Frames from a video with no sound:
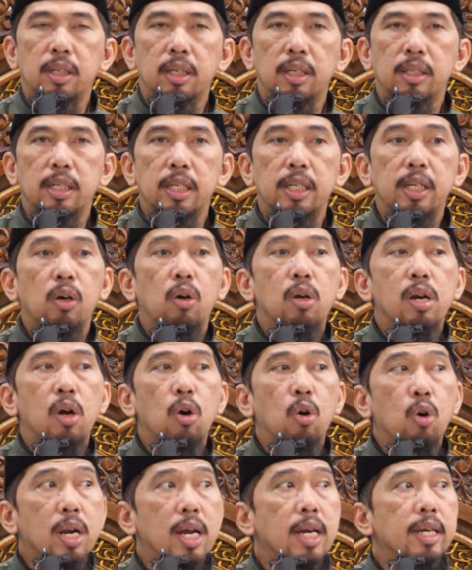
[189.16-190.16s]
ya, jadi
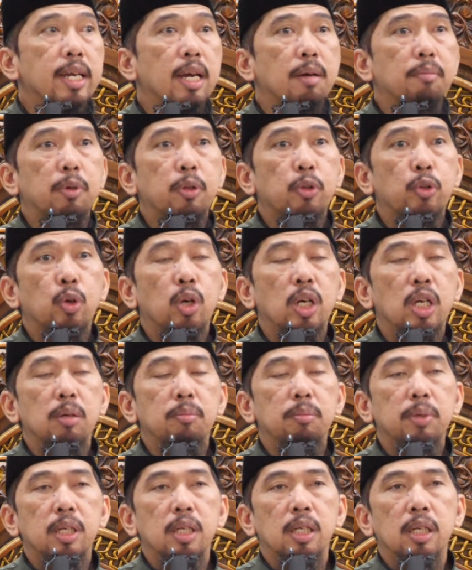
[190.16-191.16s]
orang-orang yang
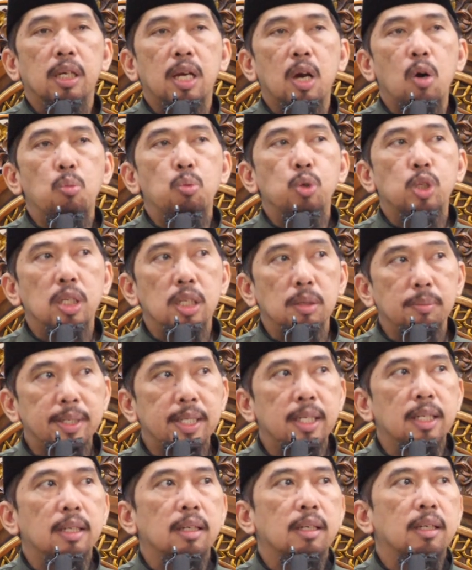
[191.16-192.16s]
menzolimi kaum
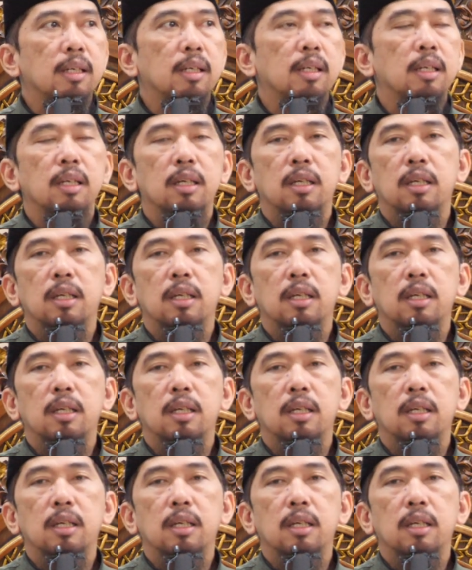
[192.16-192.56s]
muslimin